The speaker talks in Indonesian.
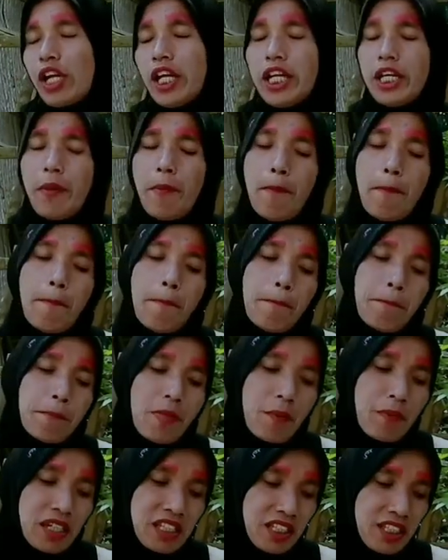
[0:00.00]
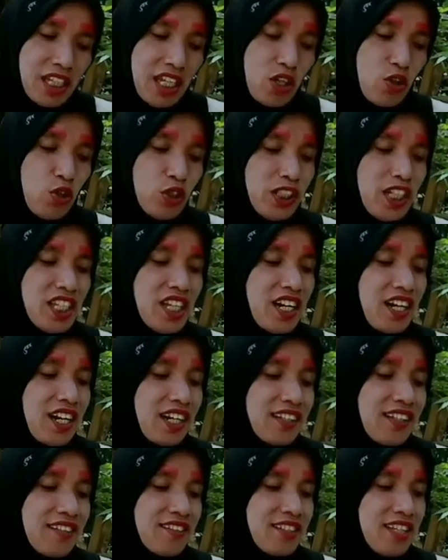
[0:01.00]
ngàn di ma PC kok sinyal
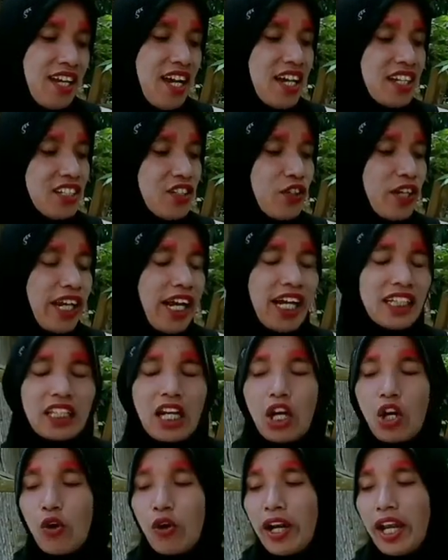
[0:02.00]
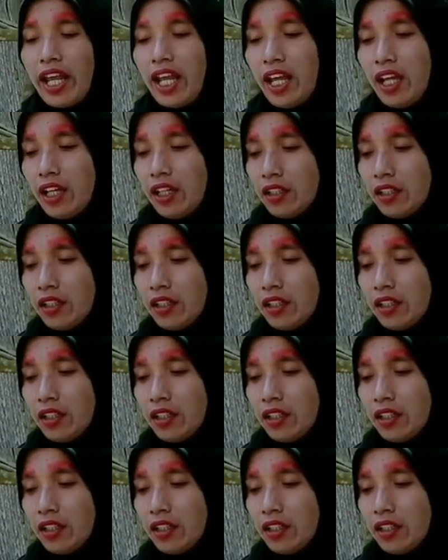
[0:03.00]
cecean sore yang ketelur